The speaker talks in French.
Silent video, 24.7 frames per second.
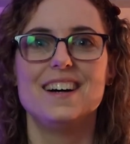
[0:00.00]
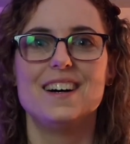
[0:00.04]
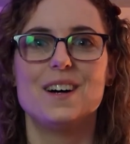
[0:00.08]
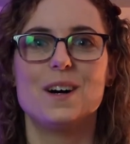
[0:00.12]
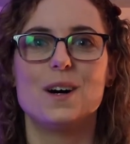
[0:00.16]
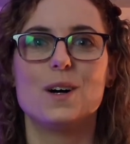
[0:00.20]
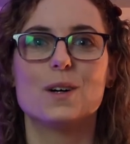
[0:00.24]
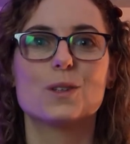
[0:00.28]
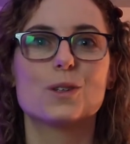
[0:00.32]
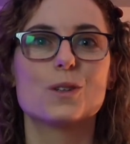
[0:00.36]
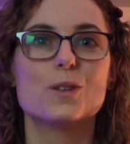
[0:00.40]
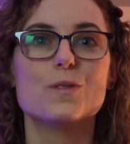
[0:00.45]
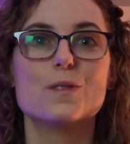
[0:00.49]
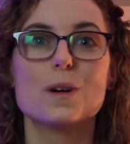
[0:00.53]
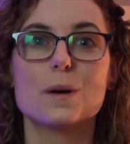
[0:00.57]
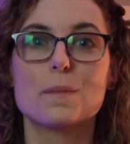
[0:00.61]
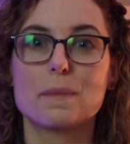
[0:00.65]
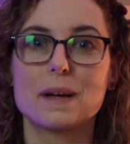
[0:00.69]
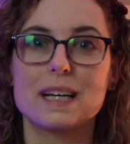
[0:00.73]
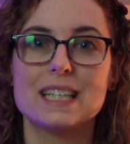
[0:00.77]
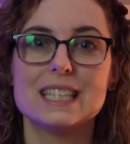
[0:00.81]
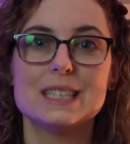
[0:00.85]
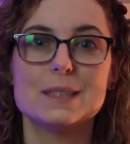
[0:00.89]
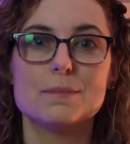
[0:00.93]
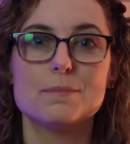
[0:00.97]
On trouve
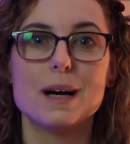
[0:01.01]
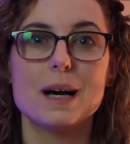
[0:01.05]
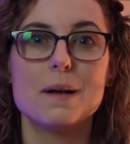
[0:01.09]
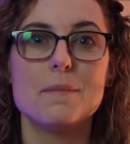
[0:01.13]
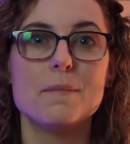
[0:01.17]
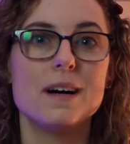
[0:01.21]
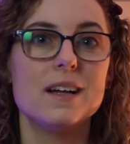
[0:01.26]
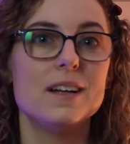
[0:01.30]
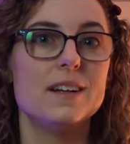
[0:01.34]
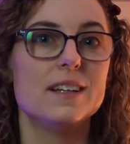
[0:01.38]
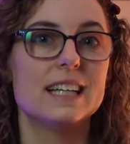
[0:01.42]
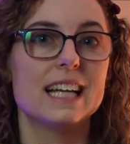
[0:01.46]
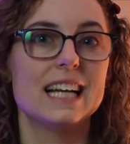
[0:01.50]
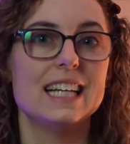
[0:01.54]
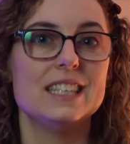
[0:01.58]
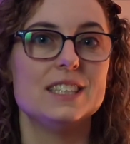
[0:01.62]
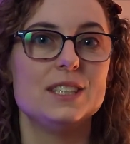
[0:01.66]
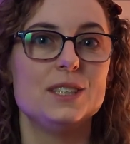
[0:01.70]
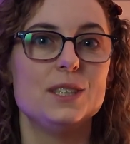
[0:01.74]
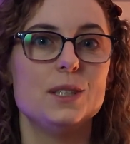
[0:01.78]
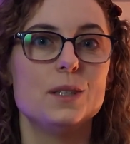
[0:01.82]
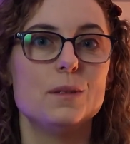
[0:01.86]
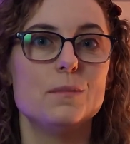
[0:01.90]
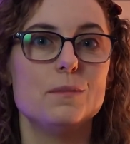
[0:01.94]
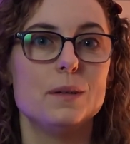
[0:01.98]
principalement le
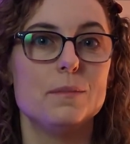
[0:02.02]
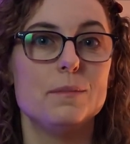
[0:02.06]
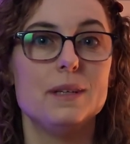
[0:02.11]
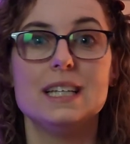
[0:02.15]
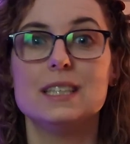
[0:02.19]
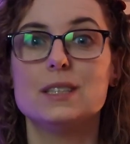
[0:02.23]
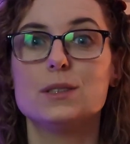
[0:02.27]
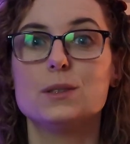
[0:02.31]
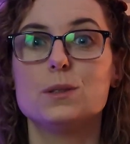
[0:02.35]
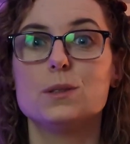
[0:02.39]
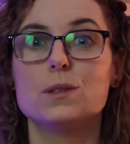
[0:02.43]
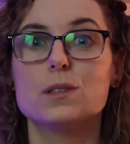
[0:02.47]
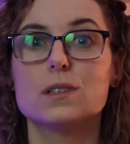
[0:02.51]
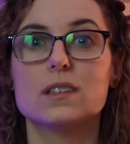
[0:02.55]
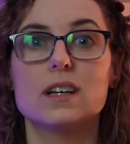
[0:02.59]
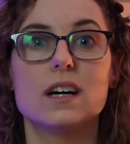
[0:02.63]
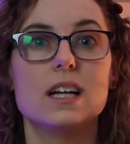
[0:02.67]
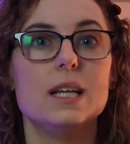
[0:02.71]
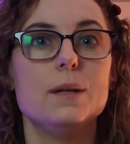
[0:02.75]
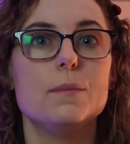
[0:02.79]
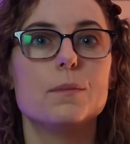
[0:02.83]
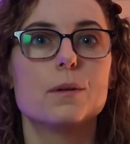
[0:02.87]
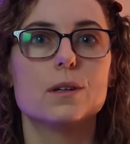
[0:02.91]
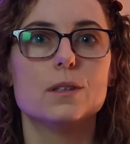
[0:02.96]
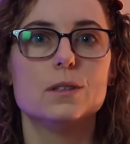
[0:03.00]
calcium, bien sûr, dans
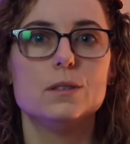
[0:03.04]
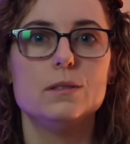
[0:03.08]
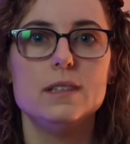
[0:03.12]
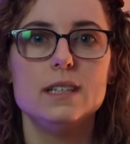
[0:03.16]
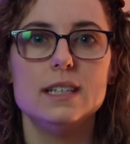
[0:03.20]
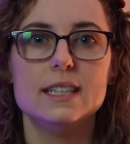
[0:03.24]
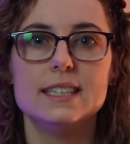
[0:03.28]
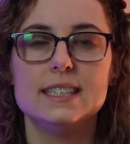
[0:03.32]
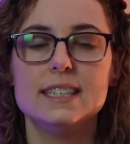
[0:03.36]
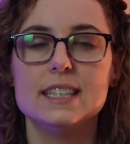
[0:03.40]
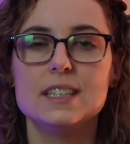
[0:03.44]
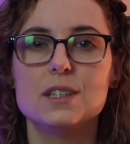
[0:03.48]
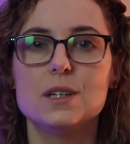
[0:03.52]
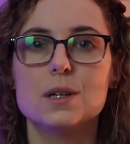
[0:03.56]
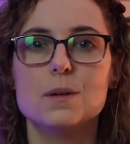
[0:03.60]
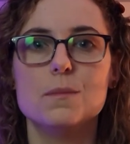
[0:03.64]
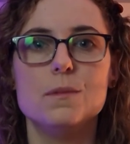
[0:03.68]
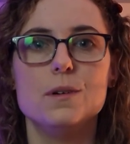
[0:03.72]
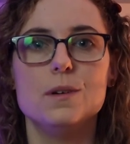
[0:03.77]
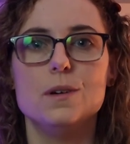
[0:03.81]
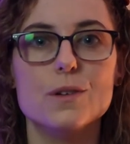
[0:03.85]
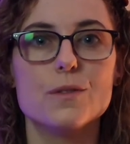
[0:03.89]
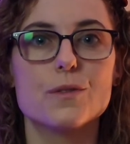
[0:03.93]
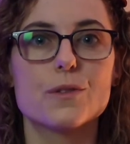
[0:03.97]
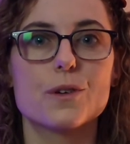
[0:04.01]
les produits laitiers comme
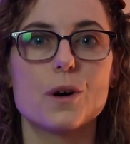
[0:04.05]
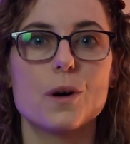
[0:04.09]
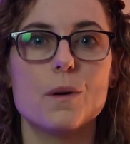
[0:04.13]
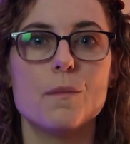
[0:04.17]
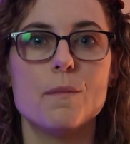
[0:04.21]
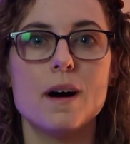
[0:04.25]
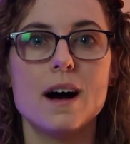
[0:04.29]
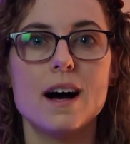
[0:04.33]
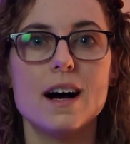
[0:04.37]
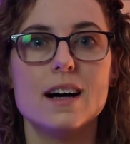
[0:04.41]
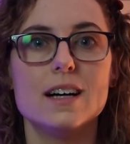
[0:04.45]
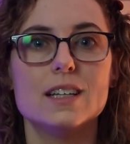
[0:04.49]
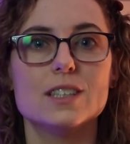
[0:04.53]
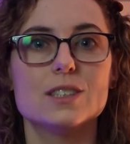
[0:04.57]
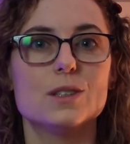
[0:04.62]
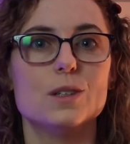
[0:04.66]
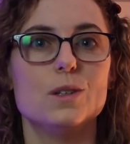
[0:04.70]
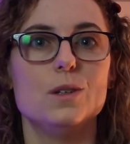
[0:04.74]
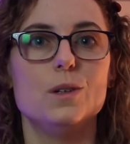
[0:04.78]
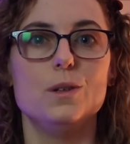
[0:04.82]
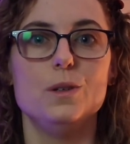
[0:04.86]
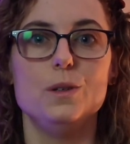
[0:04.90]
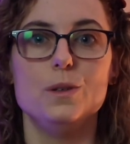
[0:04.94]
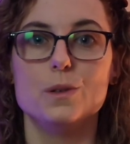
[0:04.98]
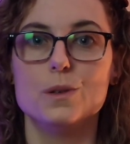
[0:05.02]
le fromage,
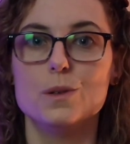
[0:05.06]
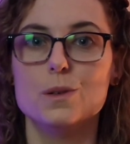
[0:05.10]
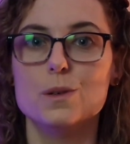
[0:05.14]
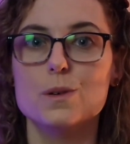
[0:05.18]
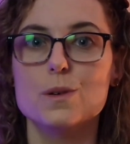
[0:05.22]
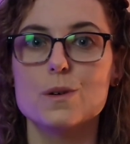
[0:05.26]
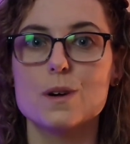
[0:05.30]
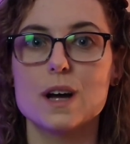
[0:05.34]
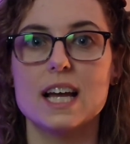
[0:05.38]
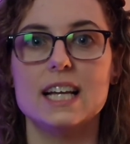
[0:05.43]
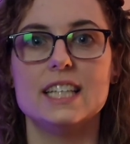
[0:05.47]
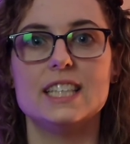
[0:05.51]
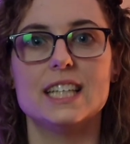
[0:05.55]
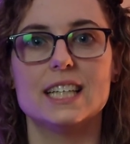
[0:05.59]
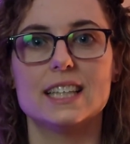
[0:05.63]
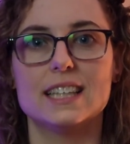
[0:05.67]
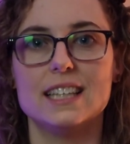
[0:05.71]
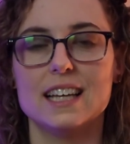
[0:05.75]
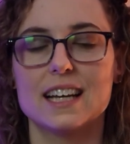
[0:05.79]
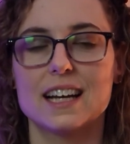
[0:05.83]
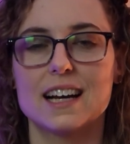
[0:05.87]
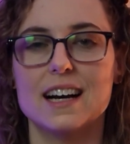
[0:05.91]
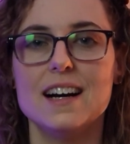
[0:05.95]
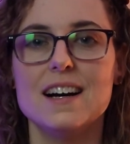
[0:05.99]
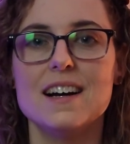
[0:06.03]
le yogourt,
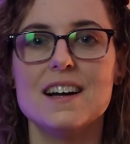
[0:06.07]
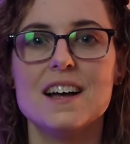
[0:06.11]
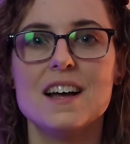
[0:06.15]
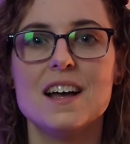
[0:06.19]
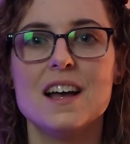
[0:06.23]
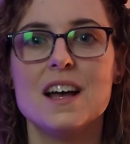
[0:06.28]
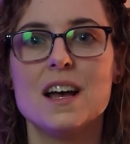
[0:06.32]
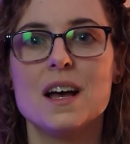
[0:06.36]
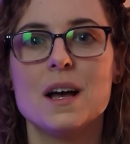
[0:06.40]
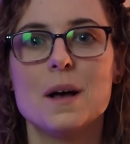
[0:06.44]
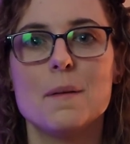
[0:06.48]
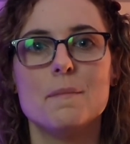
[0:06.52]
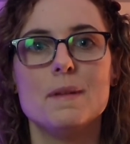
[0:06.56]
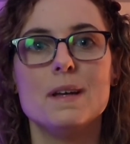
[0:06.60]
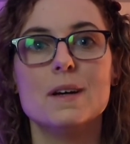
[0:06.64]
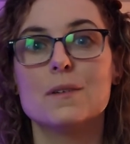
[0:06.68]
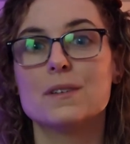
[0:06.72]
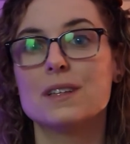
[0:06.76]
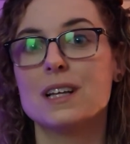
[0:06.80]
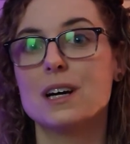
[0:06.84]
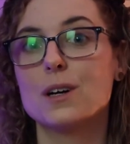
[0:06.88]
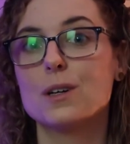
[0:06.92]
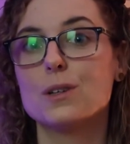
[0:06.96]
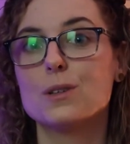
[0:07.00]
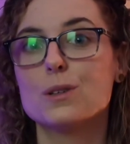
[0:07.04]
etc. Mais on
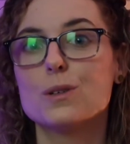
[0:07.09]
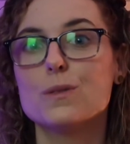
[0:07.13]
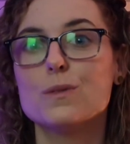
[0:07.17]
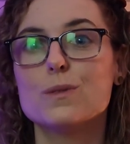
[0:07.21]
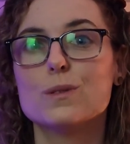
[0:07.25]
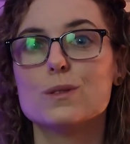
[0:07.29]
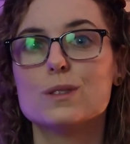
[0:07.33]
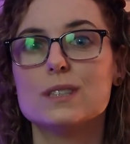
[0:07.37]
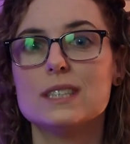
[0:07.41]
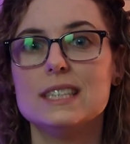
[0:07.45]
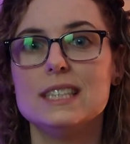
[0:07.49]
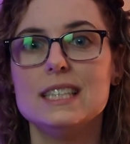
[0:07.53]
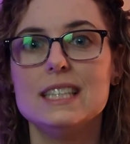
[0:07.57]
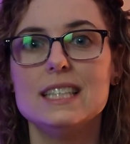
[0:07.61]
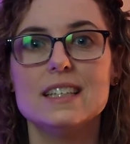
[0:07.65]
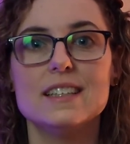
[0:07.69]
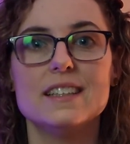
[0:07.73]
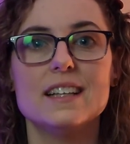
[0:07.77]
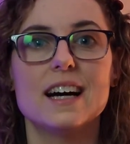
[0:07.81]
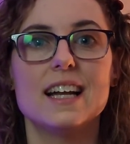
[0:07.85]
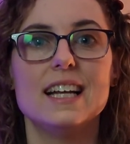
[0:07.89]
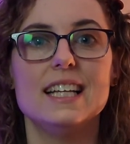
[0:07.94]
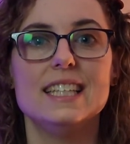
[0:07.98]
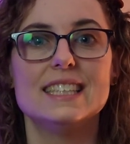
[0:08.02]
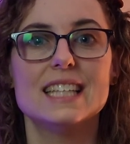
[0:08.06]
en retrouve aussi
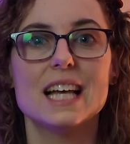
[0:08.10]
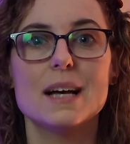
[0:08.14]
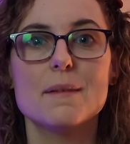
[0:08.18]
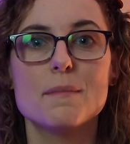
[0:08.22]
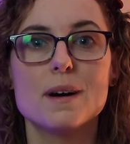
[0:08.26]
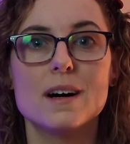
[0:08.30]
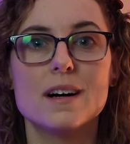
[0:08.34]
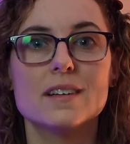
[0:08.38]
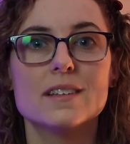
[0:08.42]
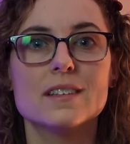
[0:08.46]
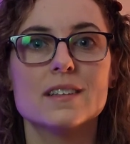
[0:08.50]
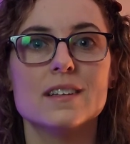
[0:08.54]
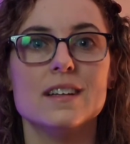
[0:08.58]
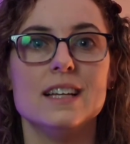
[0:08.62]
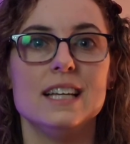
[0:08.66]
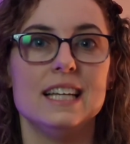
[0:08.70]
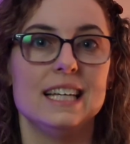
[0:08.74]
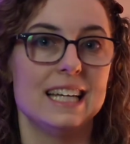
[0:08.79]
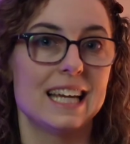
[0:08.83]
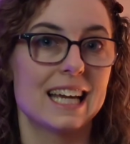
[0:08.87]
dans les amandes, les